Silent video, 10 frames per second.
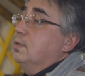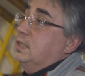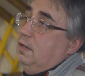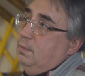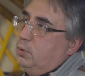он,
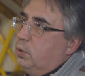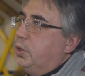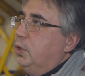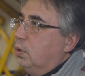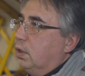слава
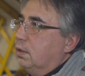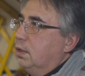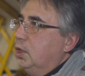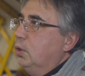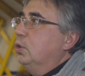богу, геолог.
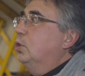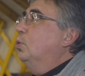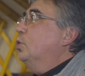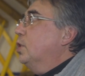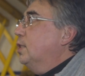И он
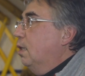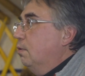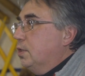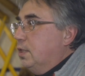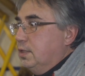тоже
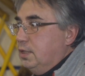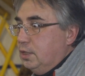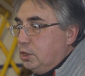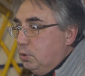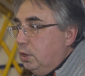сразу же
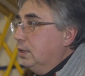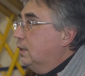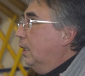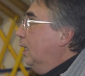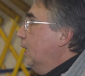сказал, что
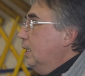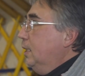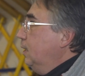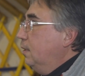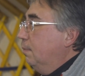это
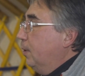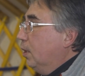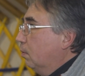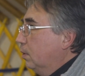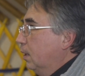не
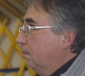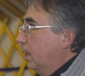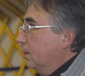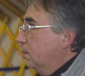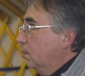природа
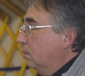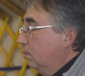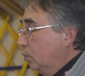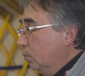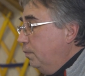мать.
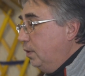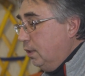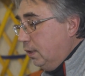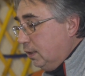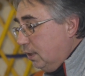Он
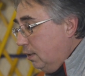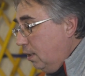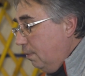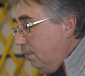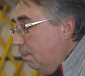увидел этот
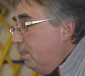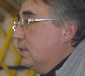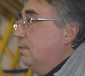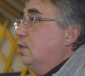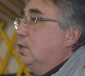дольмен,
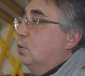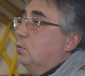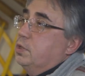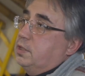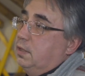позвонил
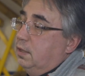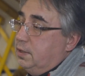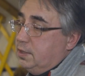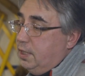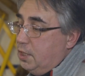другу и сказал,
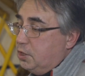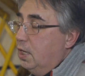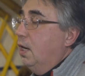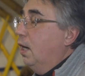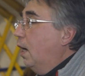ты знаешь,
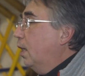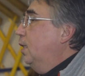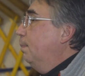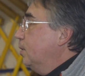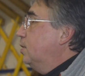а
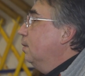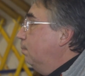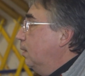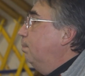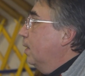
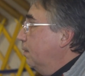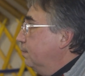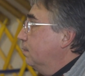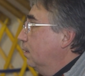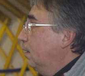Архипыч-то был прав,